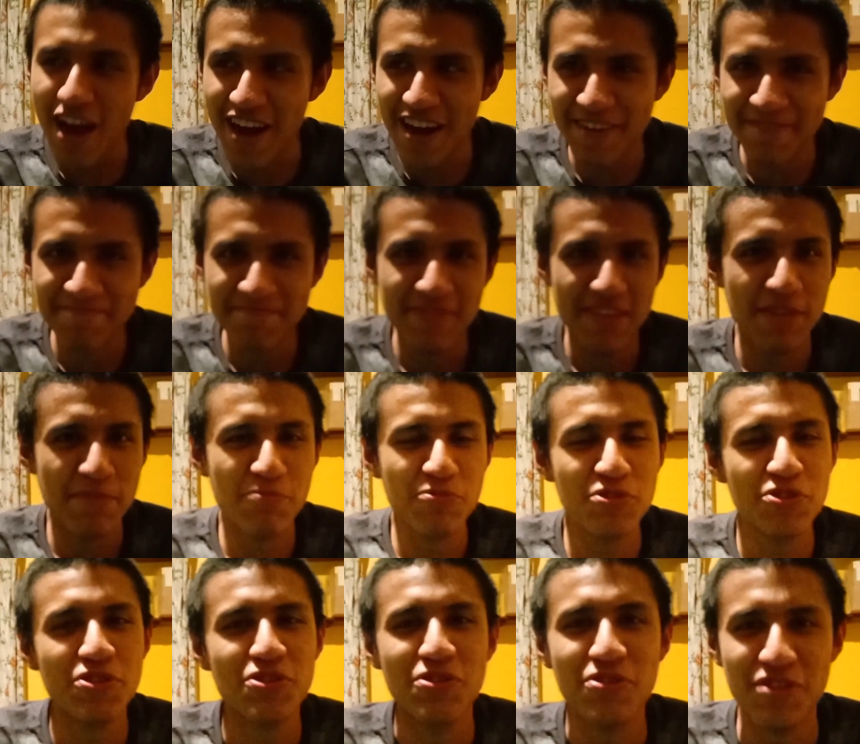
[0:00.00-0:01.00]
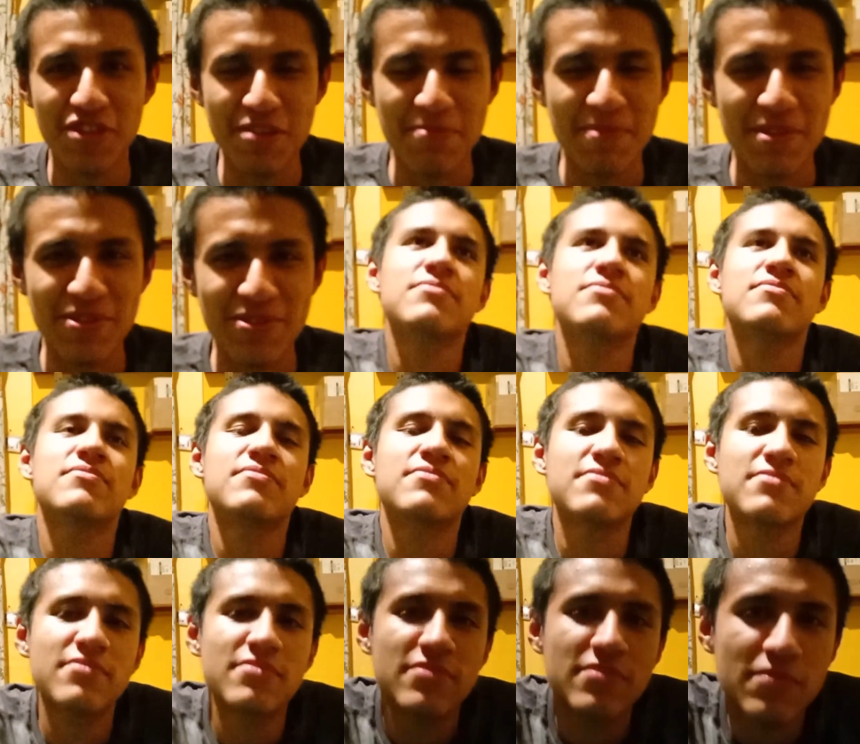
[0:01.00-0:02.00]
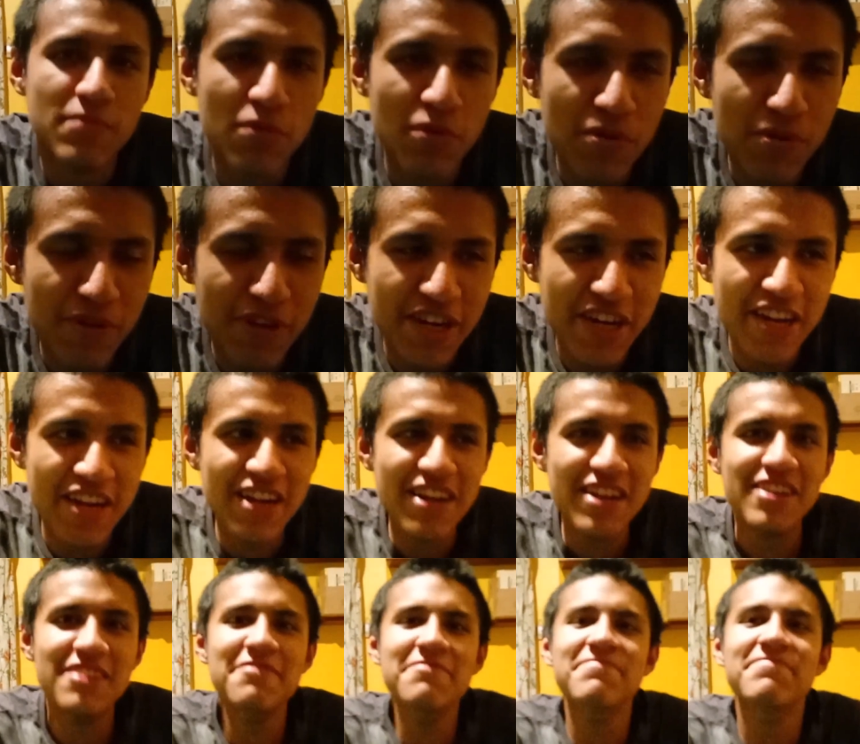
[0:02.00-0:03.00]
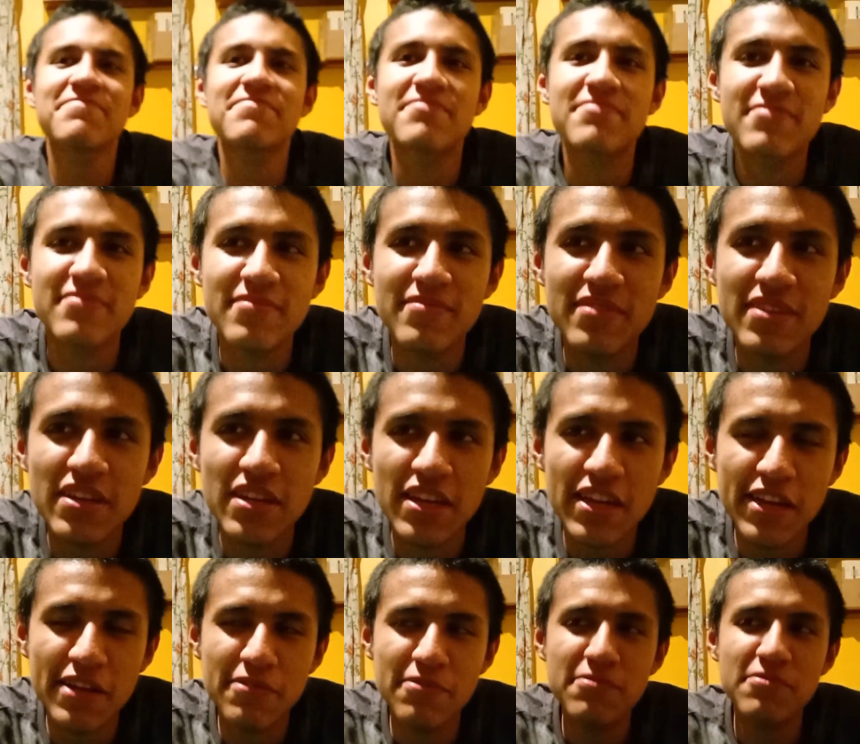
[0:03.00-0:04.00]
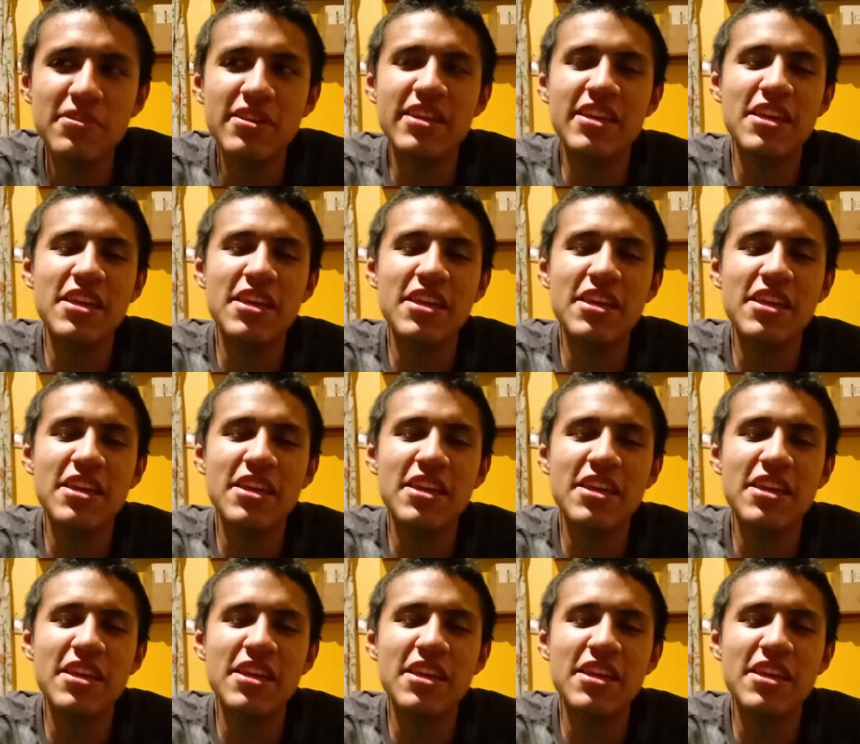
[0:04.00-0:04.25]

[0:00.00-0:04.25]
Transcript: Ah, y muchos son tímidos. Por lo general, en un